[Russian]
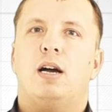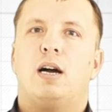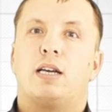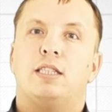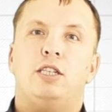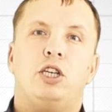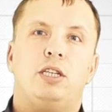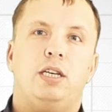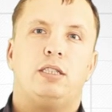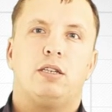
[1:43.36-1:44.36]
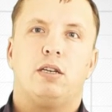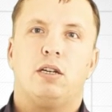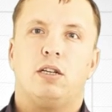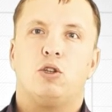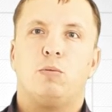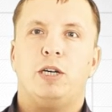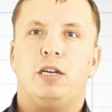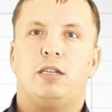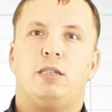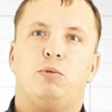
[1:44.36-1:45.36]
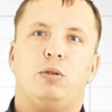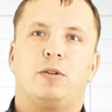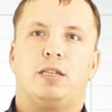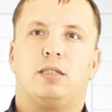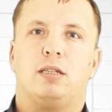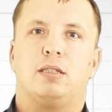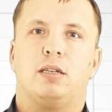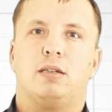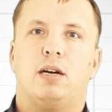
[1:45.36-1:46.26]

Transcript: Различия есть, но мы их не будем касаться.